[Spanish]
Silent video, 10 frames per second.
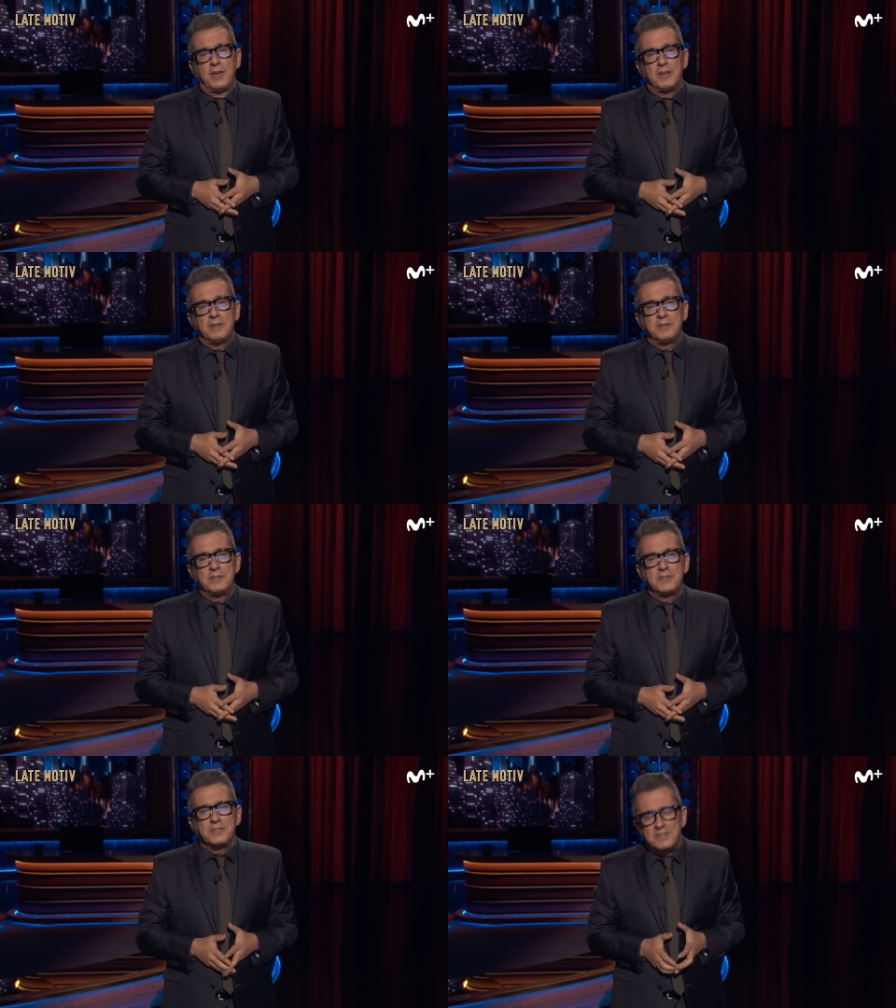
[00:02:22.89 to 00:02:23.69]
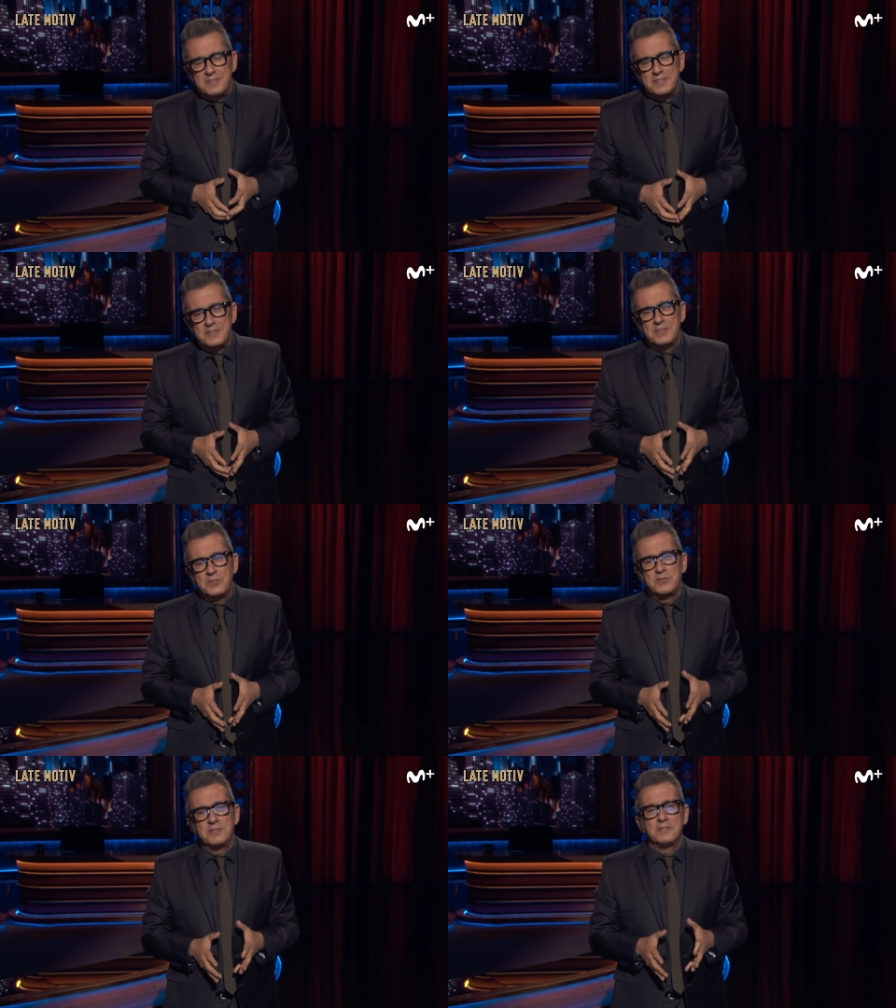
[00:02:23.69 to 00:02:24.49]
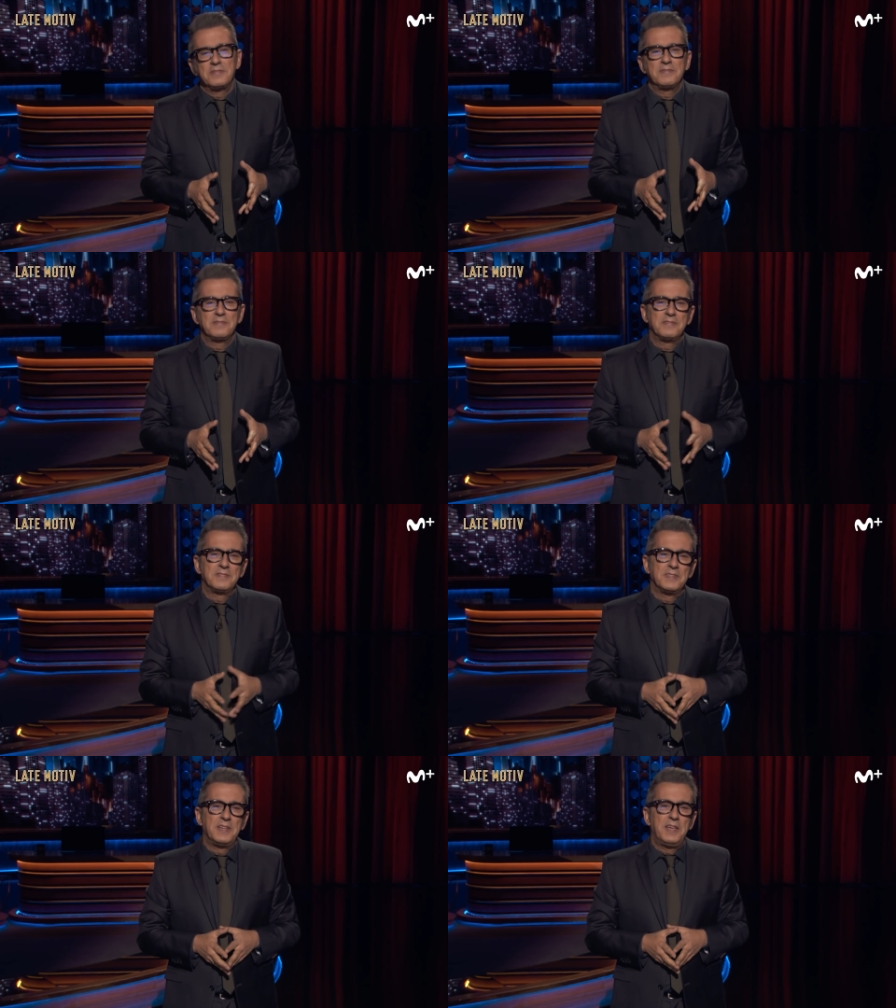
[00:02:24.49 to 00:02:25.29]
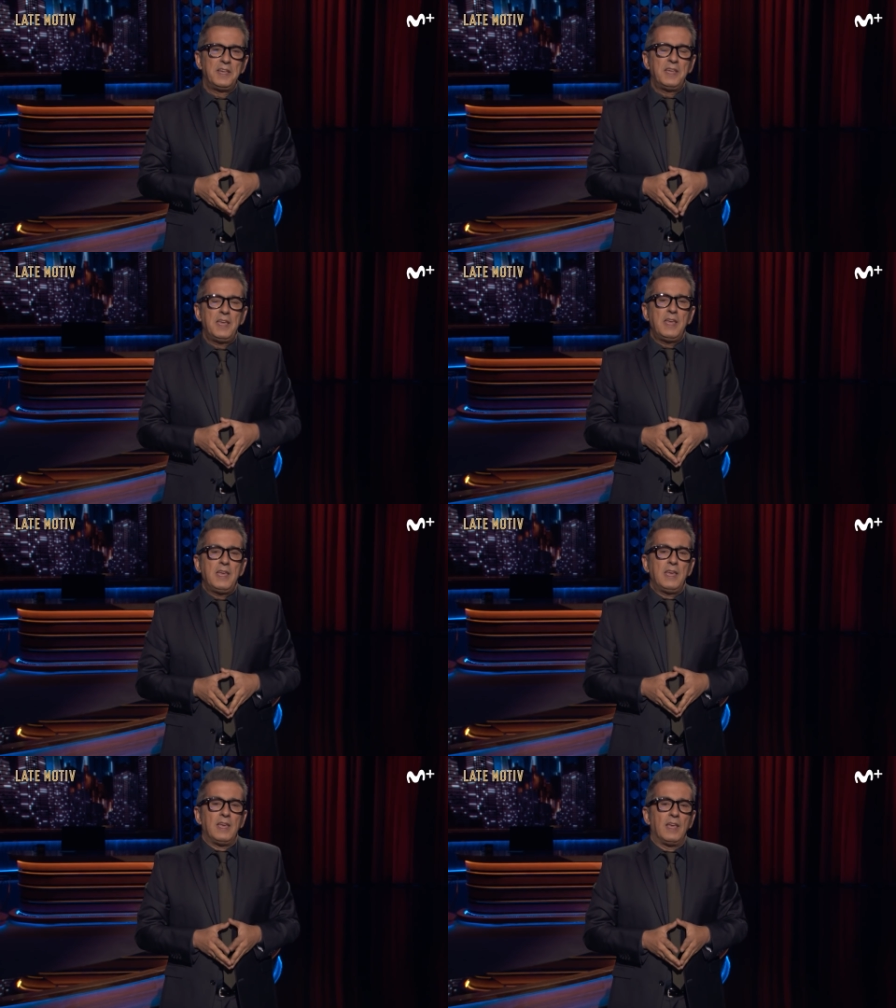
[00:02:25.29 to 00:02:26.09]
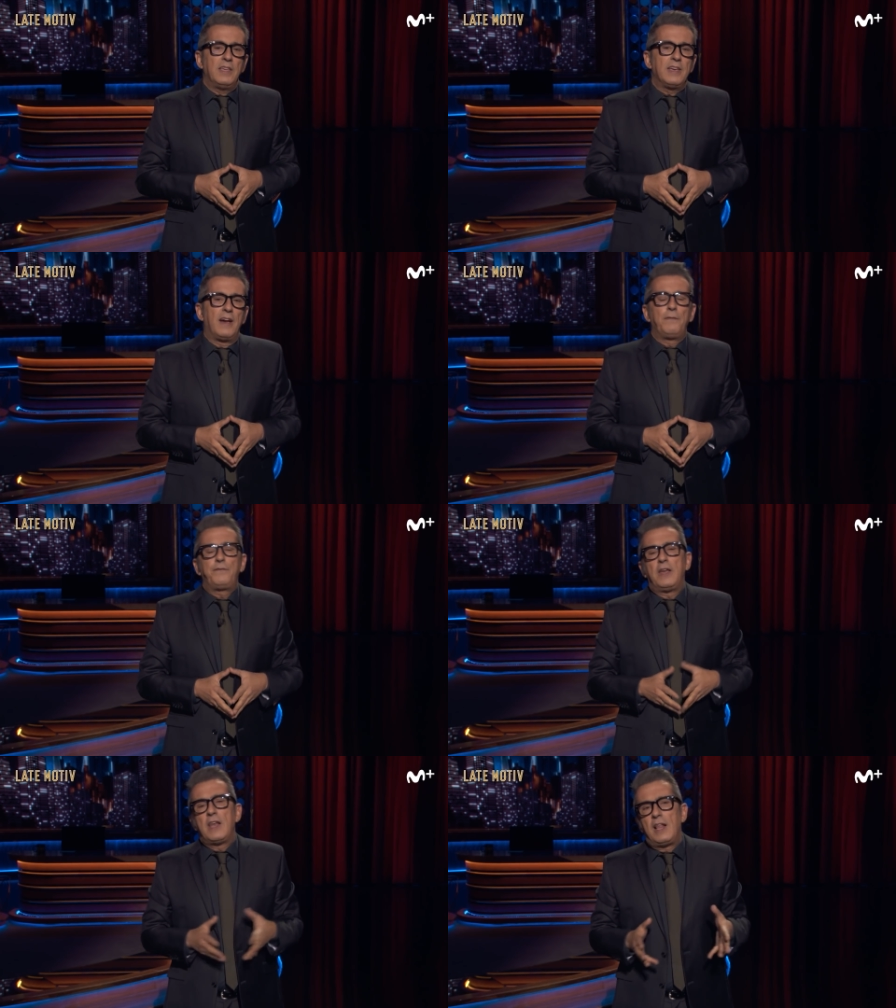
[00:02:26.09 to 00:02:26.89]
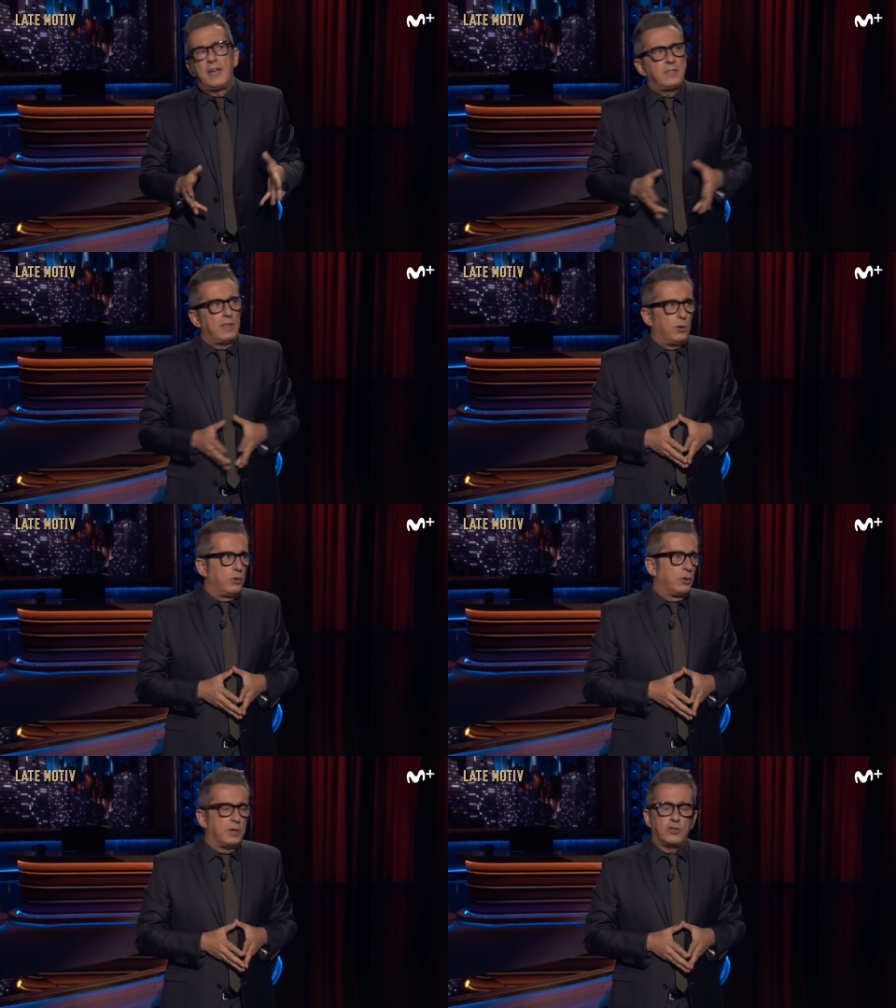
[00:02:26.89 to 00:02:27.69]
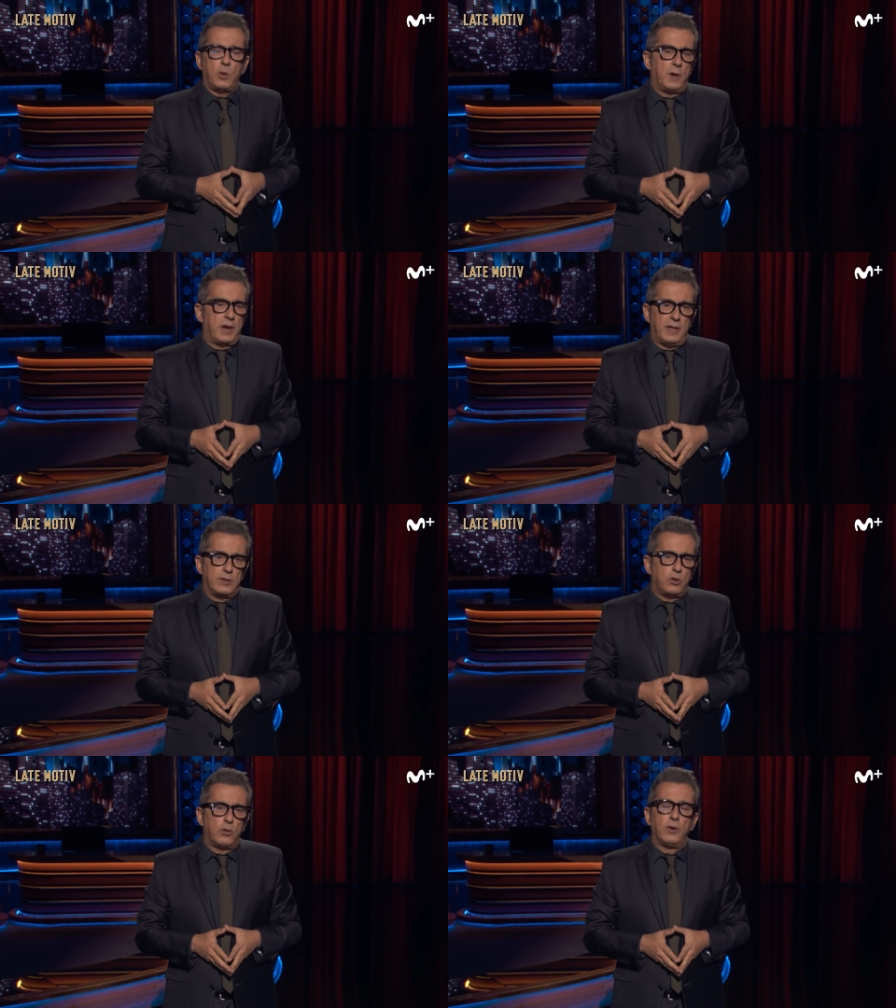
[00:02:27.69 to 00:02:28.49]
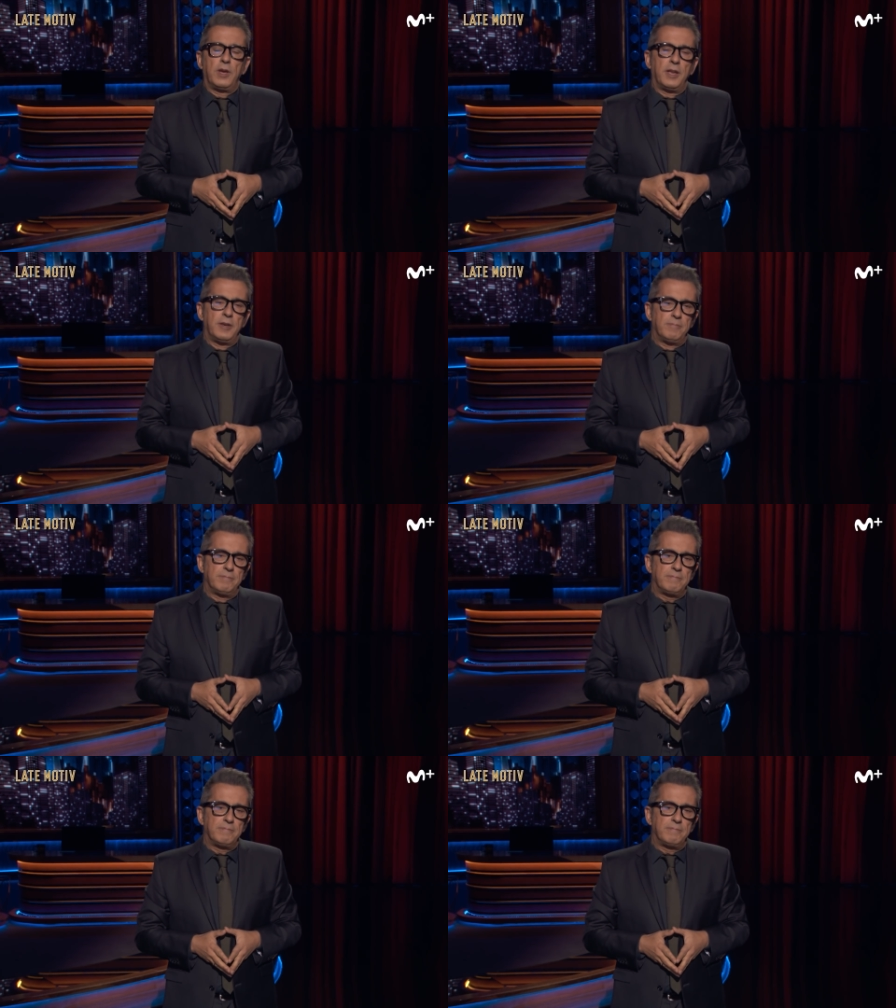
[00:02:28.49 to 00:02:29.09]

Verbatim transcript: Me cuesta tanto olvidarte. Y al final ya te digo yo que esto va a quedar todo en...